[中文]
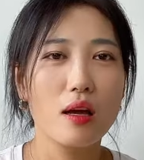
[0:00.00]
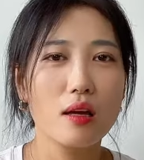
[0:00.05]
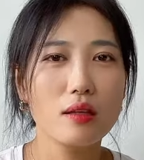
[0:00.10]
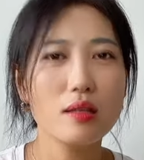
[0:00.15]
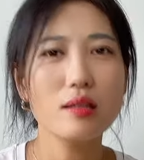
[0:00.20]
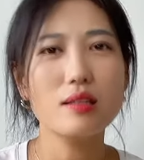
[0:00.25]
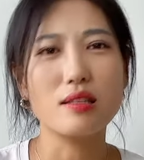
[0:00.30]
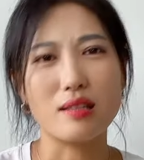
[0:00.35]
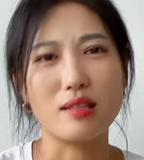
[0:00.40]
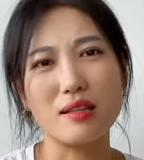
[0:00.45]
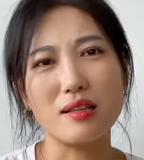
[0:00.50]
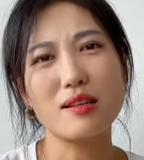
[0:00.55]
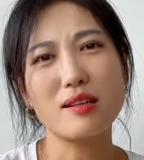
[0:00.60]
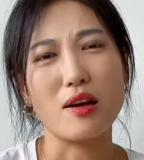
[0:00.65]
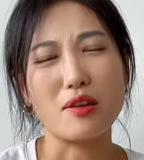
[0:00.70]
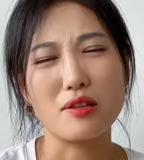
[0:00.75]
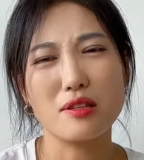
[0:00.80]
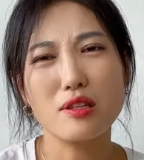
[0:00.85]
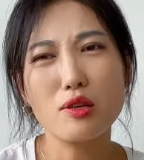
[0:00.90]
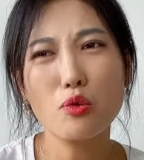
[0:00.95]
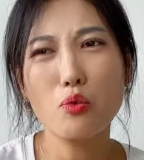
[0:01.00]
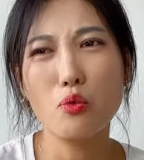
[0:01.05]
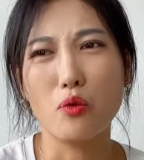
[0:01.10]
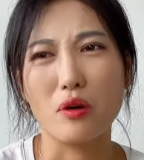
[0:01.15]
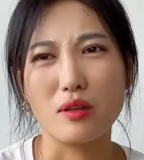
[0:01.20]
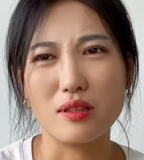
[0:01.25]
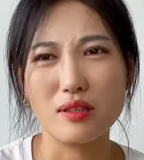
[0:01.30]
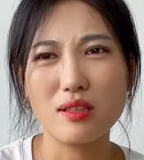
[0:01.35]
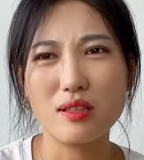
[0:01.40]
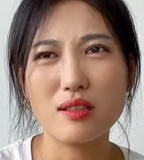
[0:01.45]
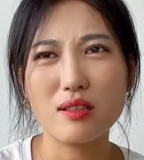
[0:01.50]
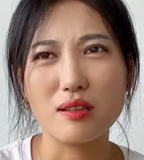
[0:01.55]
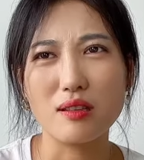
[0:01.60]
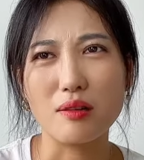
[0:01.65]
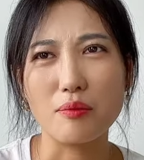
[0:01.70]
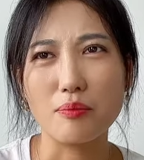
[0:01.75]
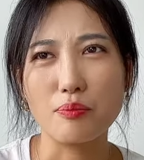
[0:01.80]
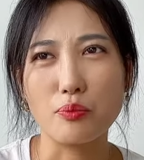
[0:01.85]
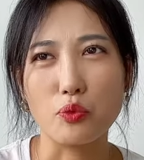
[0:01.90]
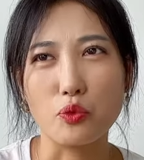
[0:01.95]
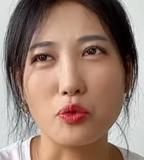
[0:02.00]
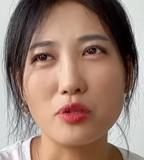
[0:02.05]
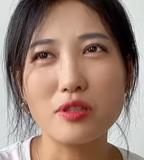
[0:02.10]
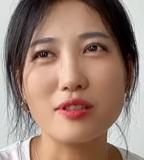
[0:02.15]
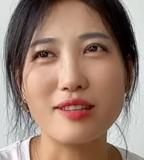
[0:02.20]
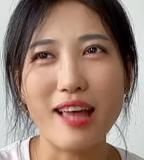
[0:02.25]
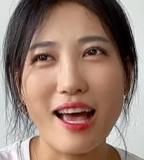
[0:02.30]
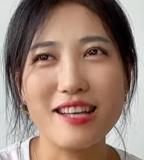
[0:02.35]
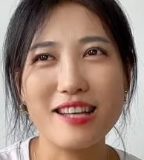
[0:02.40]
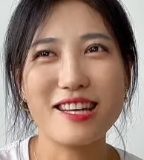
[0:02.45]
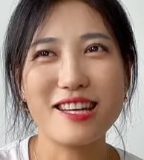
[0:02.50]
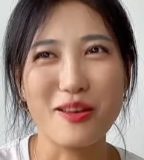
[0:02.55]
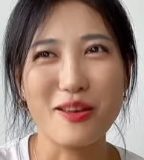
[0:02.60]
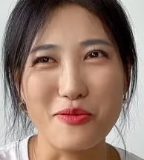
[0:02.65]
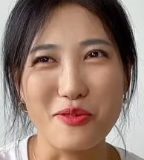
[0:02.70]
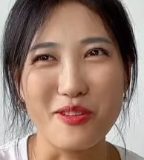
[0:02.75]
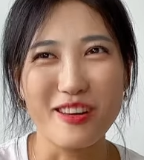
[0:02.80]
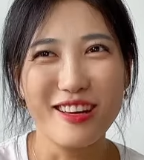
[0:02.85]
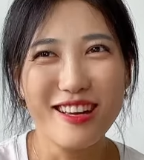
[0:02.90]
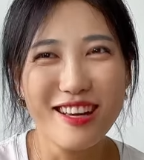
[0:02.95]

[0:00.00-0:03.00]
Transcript: 那你想想，以我的这个不是太善于